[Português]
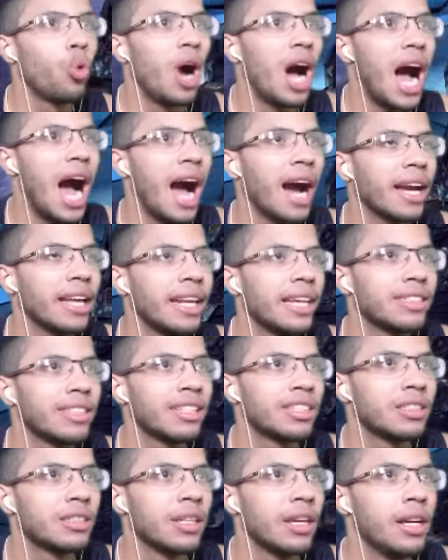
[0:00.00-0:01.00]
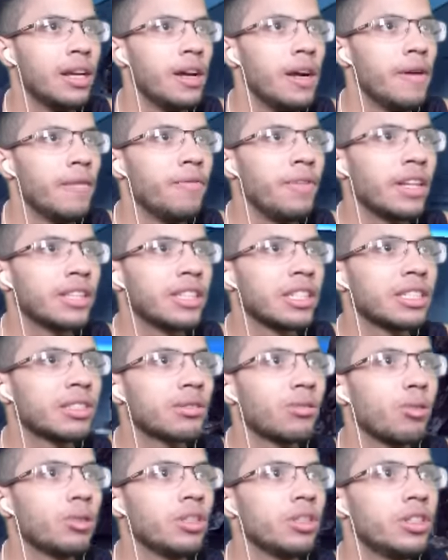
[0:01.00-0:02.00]
hack nessas, nessas
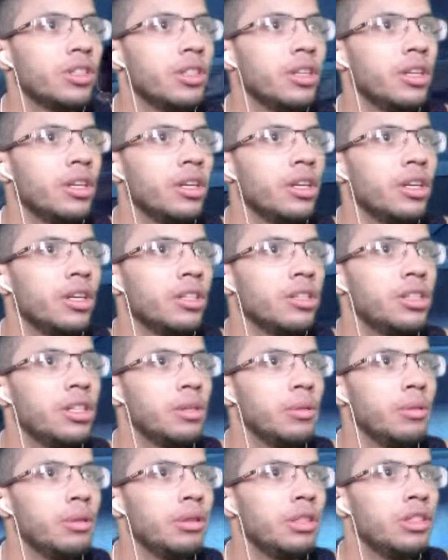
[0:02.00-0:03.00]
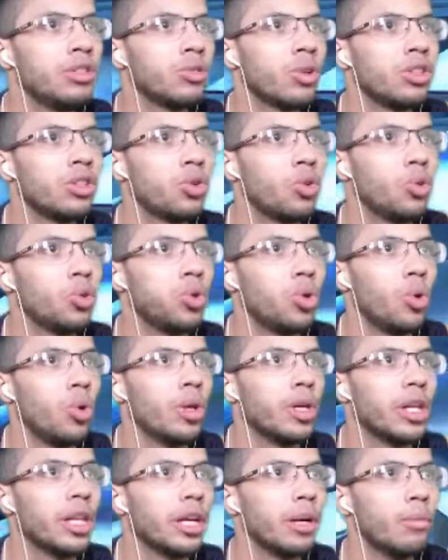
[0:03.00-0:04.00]
coisas de, de, de zona de
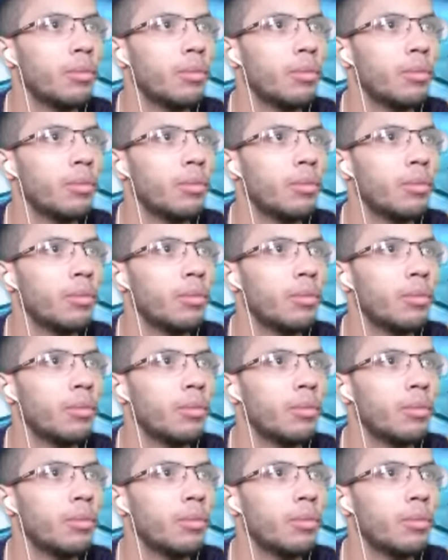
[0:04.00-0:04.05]
controle, galera.